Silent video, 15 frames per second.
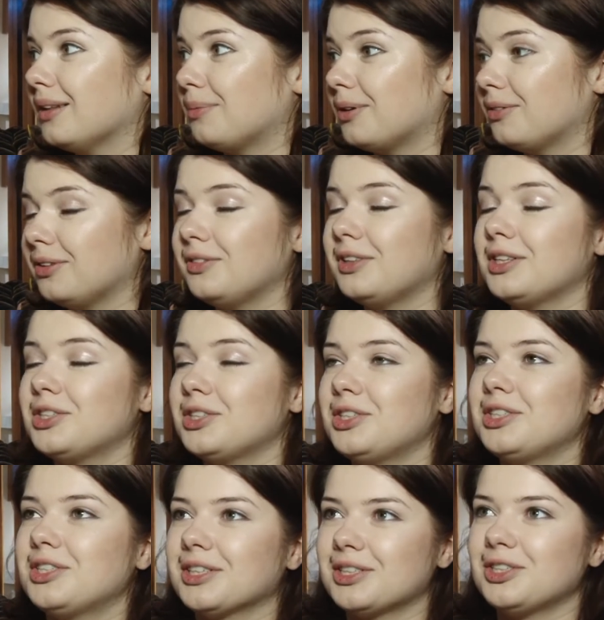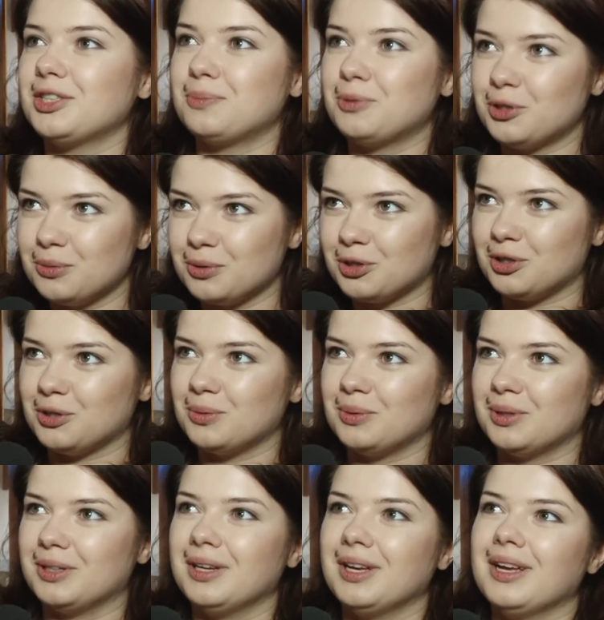Naprawdę widać, że dzieciaki się
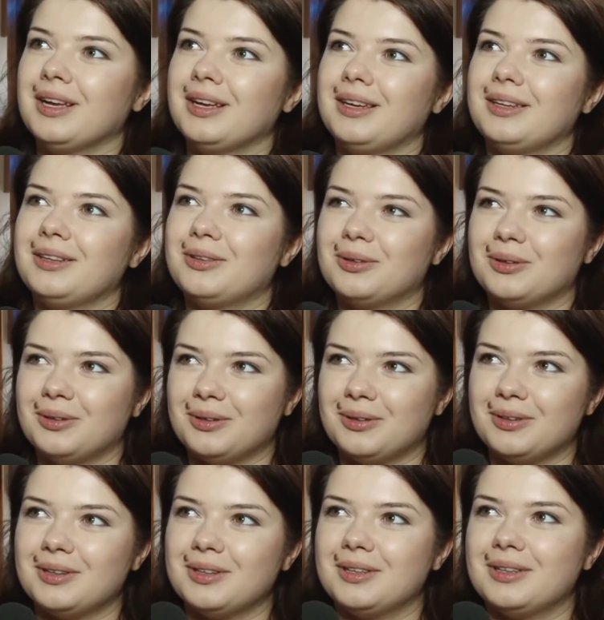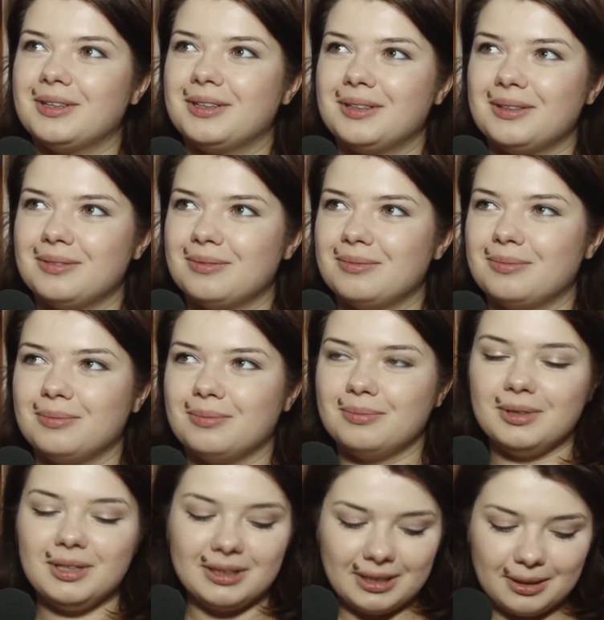przyłożyły i do e,
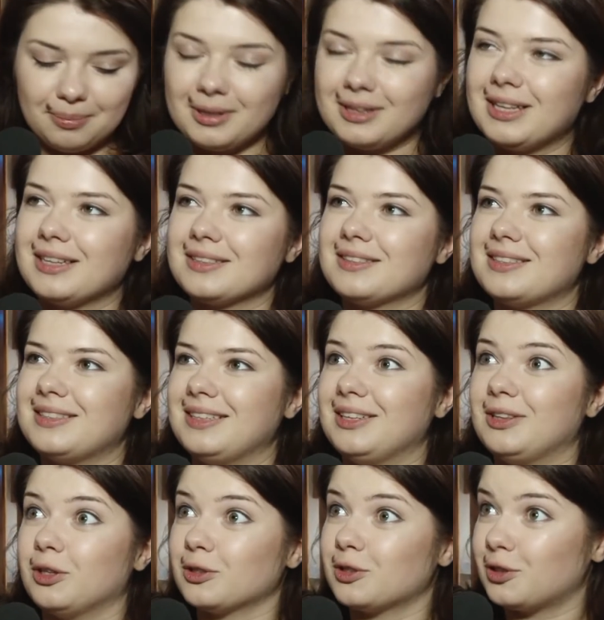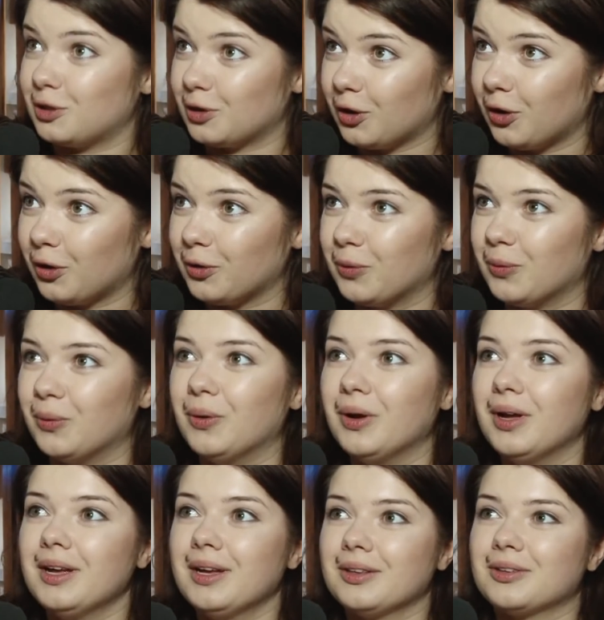interpretacji, do stroju
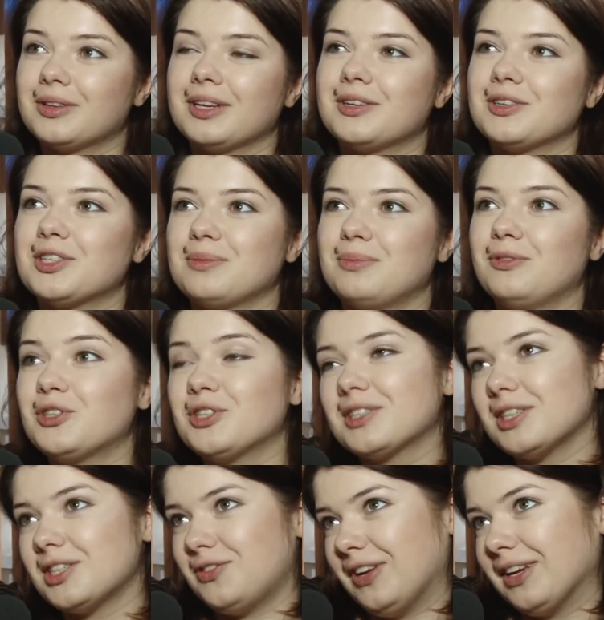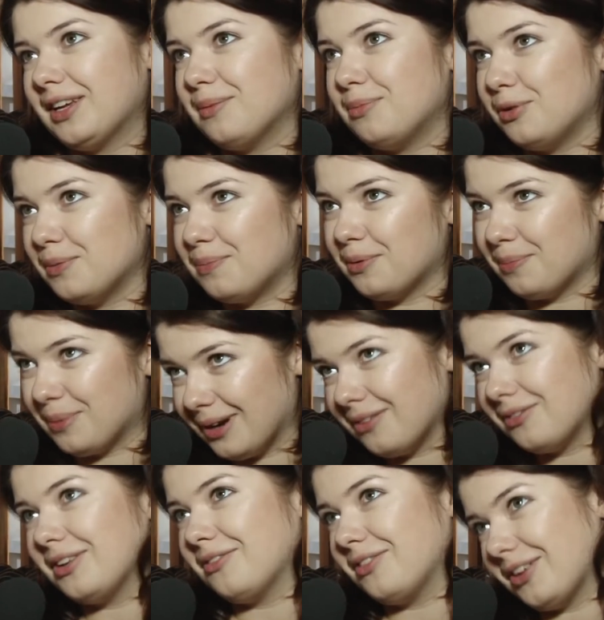do tego, żeby wszystkie dźwięki były
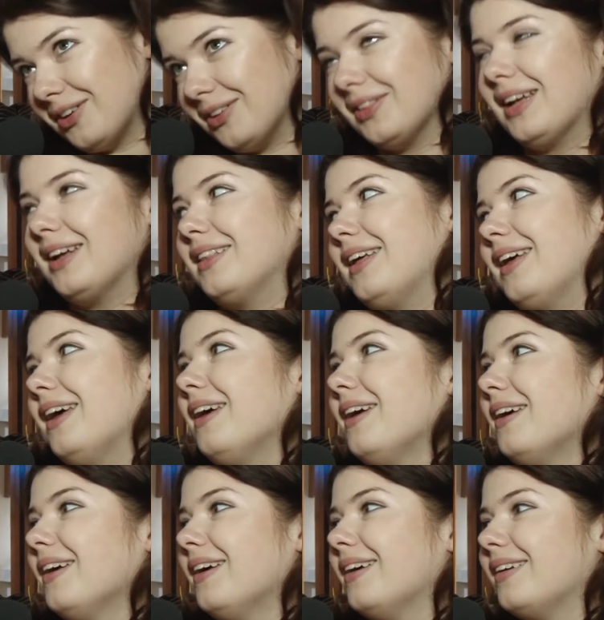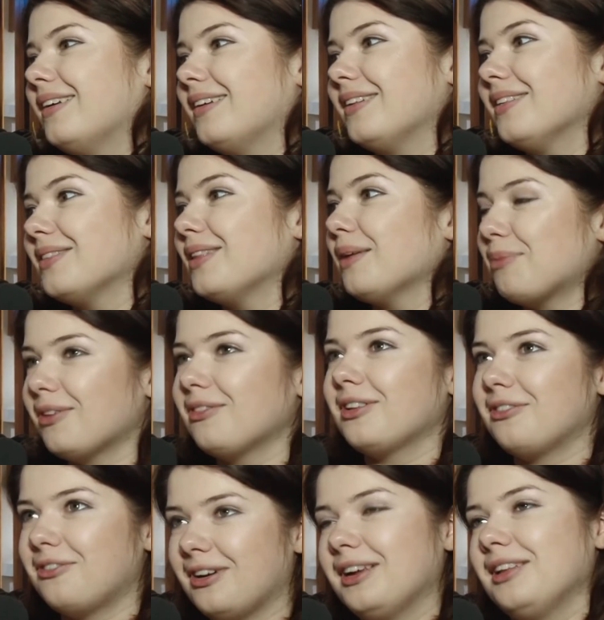poprawnie wykonane. E,
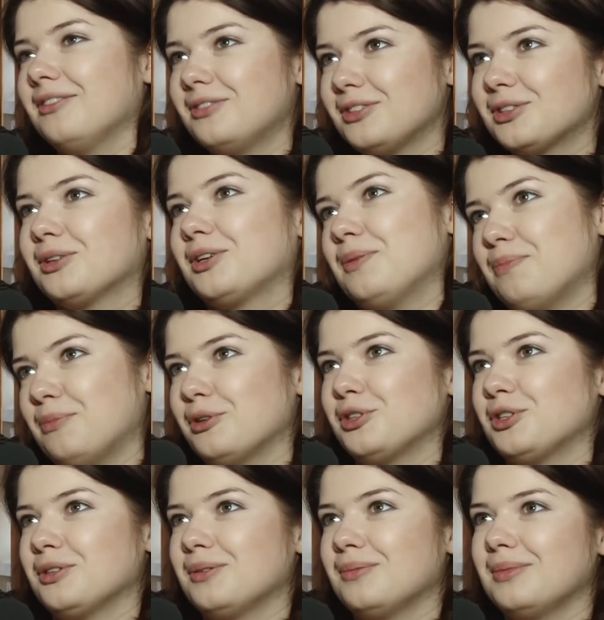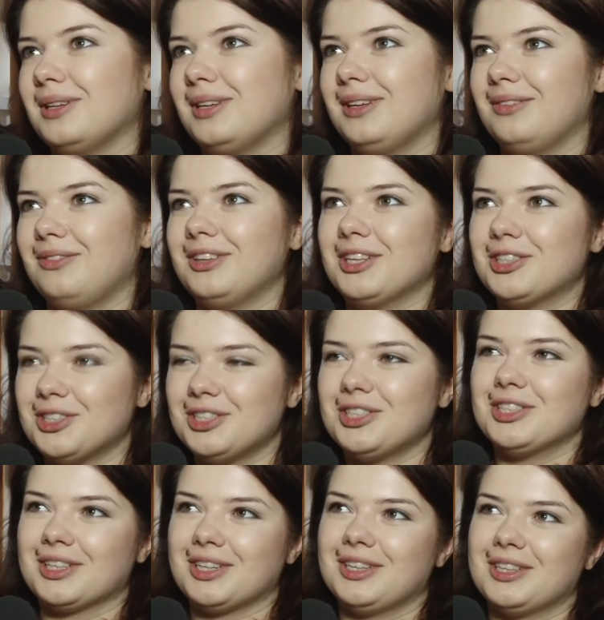naprawdę fajny, wysoki poziom i widać, że
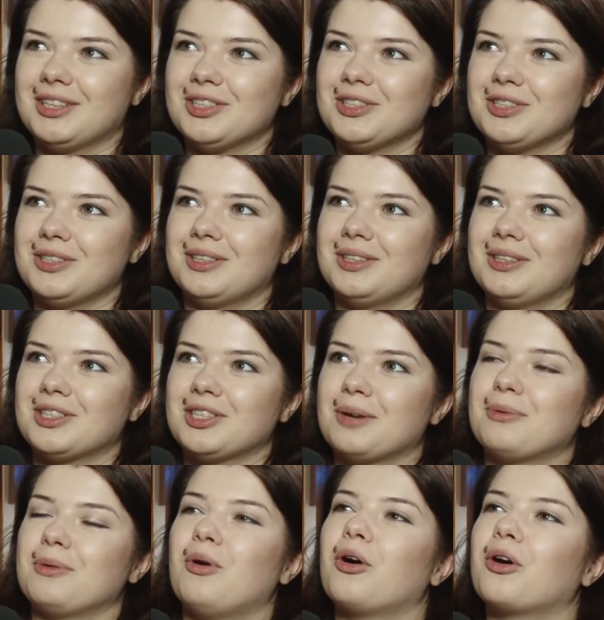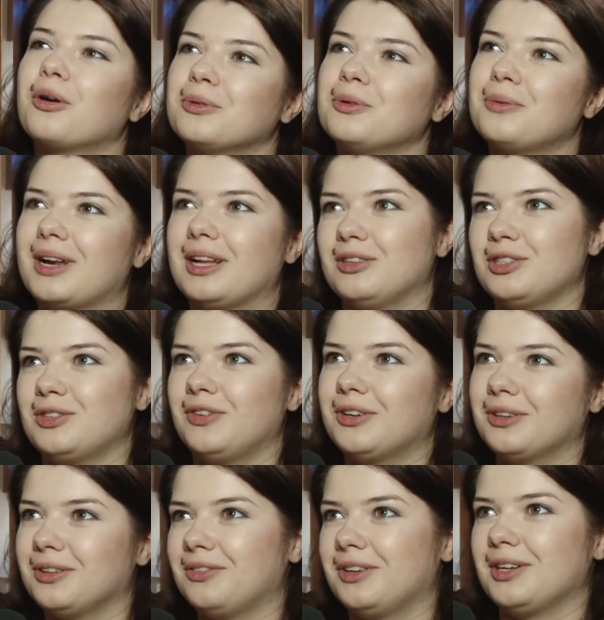dzieciaki też e, czerpią ogromną radość z
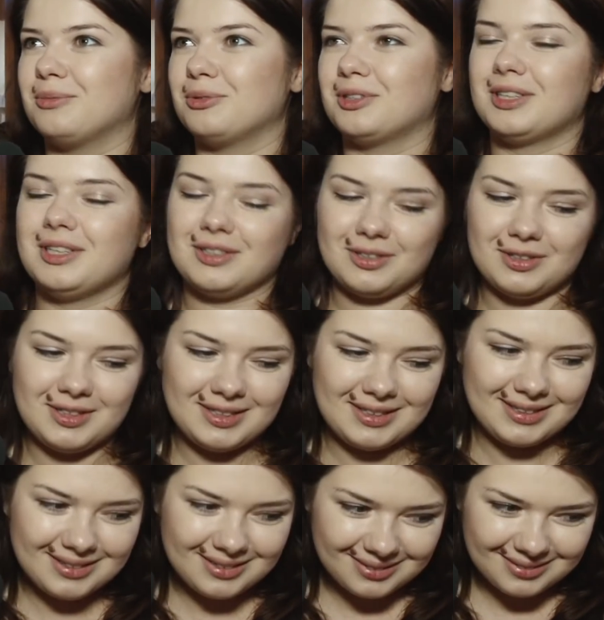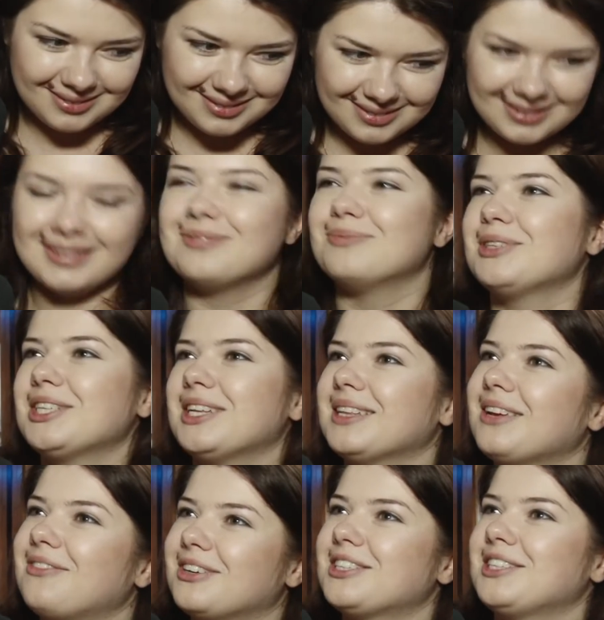wykonywania muzyki, co jest, no, myślę,
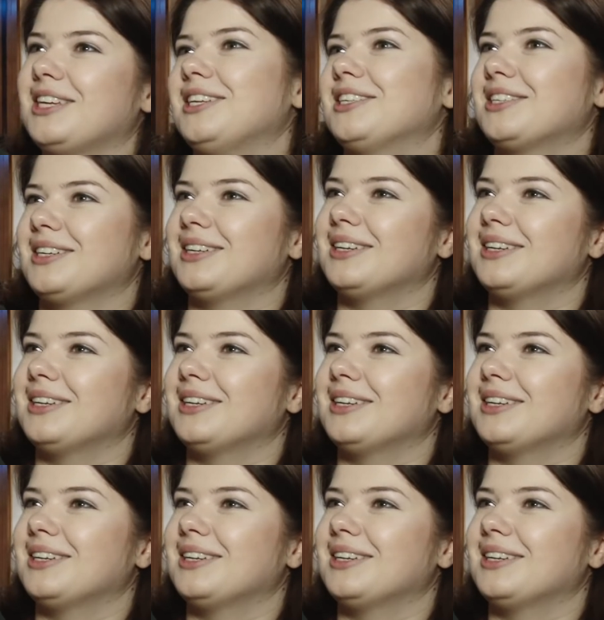najważniejsze.